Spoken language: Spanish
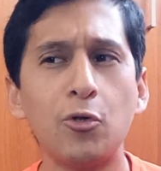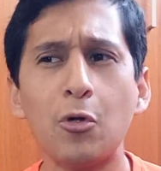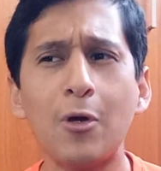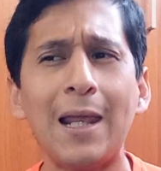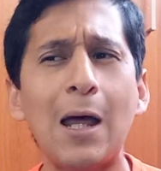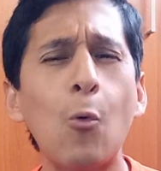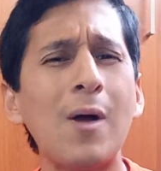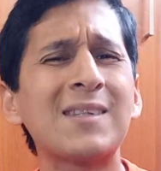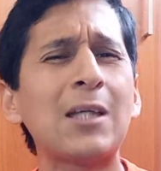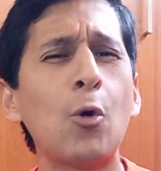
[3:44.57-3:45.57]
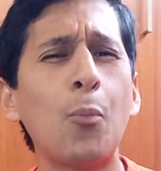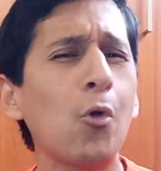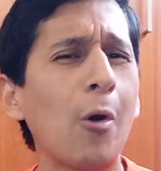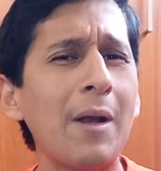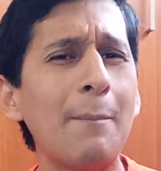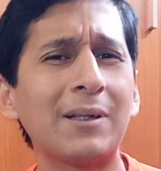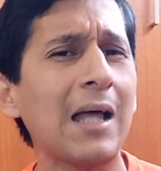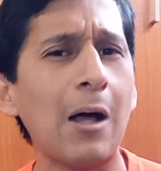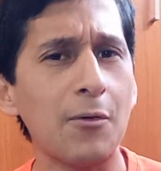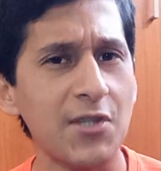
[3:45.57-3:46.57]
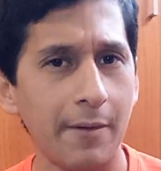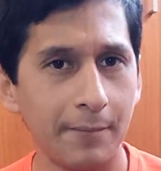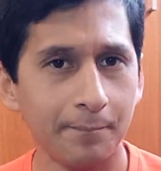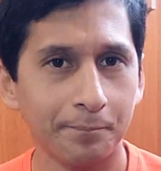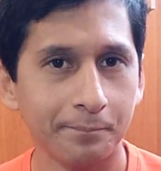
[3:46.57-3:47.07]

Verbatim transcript: yo creo que la U hasta lo pudo haber empatado, ¿saben?